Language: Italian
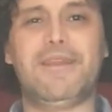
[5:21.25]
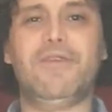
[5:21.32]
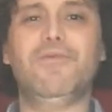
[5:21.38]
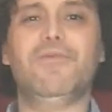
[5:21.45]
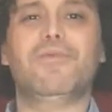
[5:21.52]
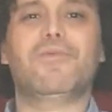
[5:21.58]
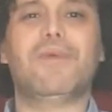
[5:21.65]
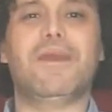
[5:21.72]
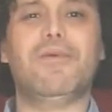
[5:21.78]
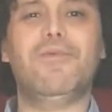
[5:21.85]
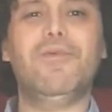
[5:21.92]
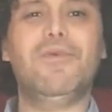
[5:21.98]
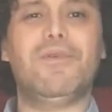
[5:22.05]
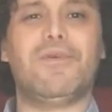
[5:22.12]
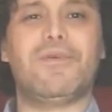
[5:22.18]
Dunque,
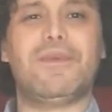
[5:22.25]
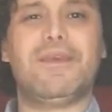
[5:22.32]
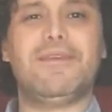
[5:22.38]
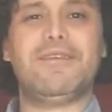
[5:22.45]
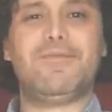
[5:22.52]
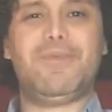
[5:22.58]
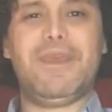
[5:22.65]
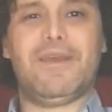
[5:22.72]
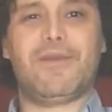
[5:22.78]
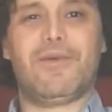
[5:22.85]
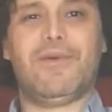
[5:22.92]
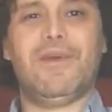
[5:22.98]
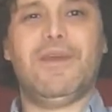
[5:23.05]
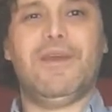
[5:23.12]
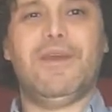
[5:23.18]
uno,
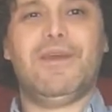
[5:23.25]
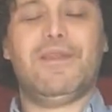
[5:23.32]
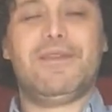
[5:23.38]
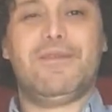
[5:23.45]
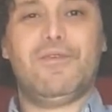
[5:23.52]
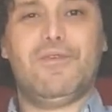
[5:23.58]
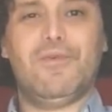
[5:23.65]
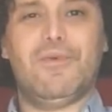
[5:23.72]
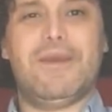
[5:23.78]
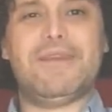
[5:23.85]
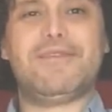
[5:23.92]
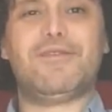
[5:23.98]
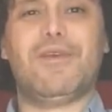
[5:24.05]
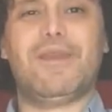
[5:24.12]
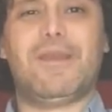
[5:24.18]
Inspiro, due,
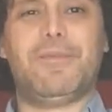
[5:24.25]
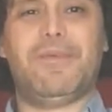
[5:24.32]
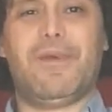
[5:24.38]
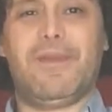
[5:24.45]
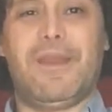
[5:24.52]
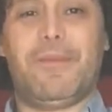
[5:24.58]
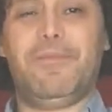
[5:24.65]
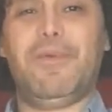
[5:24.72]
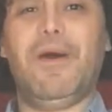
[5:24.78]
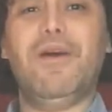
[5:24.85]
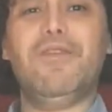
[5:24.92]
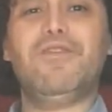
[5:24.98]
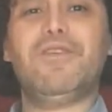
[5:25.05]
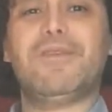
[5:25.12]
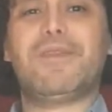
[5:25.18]
Sto in,
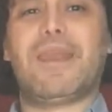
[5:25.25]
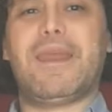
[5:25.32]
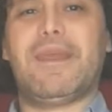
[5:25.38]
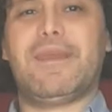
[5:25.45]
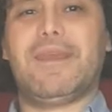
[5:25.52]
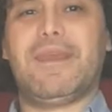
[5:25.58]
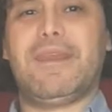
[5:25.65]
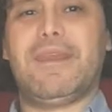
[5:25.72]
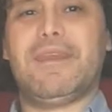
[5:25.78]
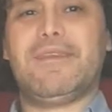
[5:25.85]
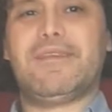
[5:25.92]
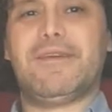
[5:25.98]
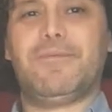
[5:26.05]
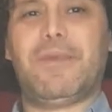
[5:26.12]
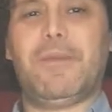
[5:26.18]
appoggio, tre,
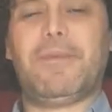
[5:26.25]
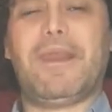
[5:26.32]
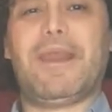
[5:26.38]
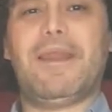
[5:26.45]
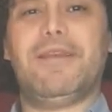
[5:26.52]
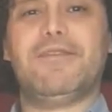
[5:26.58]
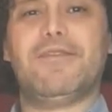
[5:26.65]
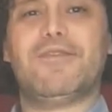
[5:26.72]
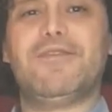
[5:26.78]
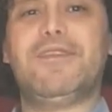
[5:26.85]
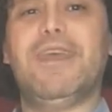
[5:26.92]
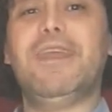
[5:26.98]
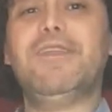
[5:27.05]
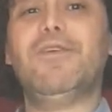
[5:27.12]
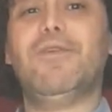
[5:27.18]
Inizio a preparare il
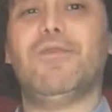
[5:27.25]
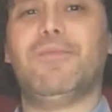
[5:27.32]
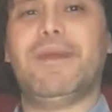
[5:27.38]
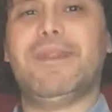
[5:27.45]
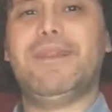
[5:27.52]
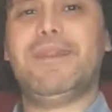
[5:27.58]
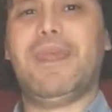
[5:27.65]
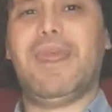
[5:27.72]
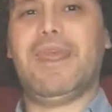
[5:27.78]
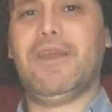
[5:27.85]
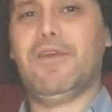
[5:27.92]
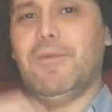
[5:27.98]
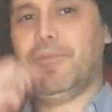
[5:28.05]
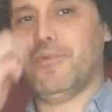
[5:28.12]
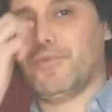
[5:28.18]
sostegno, lo
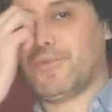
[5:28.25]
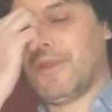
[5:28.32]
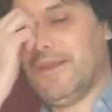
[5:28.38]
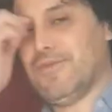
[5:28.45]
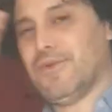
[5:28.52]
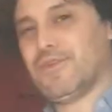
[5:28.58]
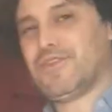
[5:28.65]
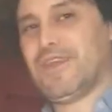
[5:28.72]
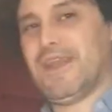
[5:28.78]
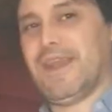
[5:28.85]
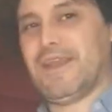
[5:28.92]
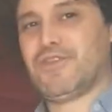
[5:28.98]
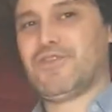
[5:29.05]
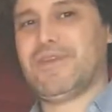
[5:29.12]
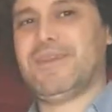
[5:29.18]
mantengo, punto la voce e la
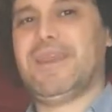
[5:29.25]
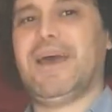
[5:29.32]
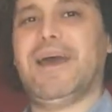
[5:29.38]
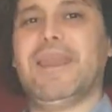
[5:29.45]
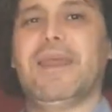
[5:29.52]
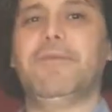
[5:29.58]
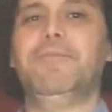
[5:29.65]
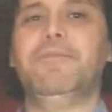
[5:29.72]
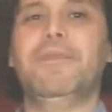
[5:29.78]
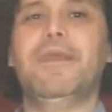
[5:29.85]
lascio andare.